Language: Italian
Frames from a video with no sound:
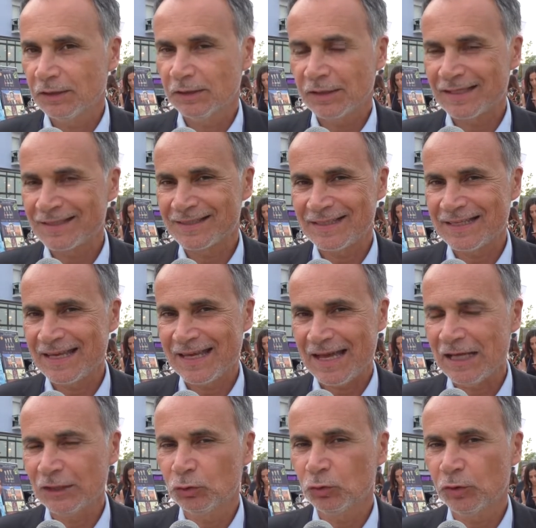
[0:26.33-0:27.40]

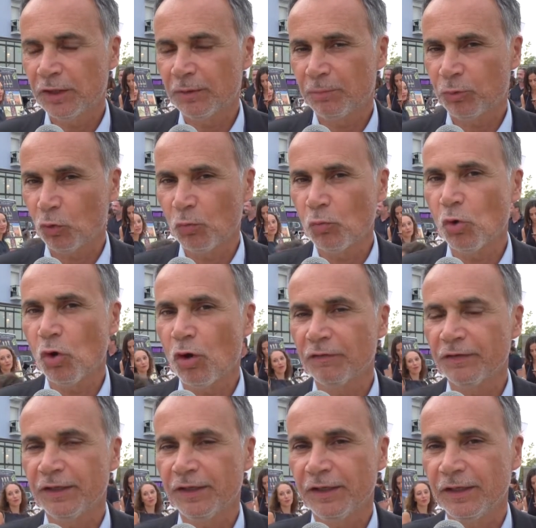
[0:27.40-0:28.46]
azzeccato che
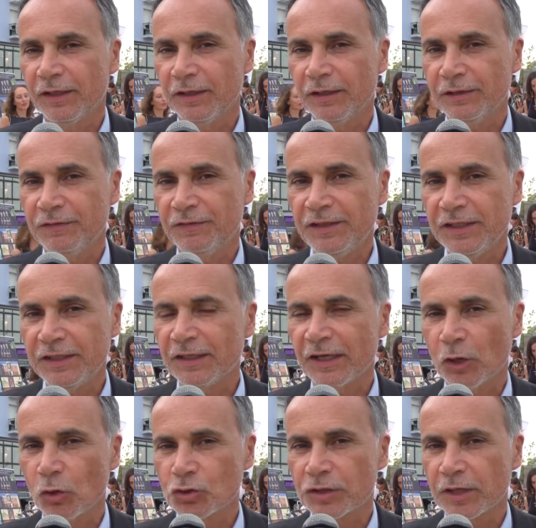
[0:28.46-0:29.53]
promuove i vini della
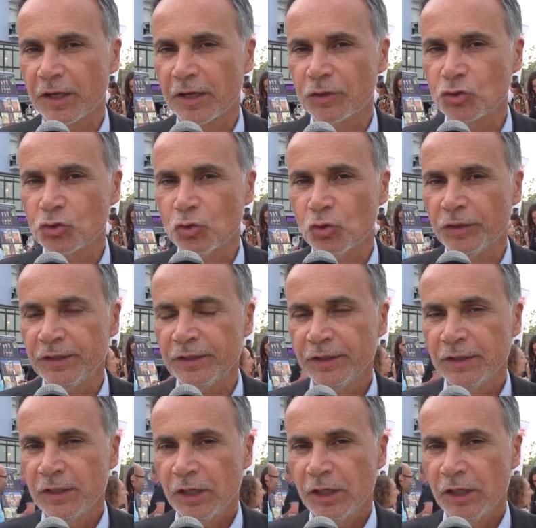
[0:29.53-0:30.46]
nostra regione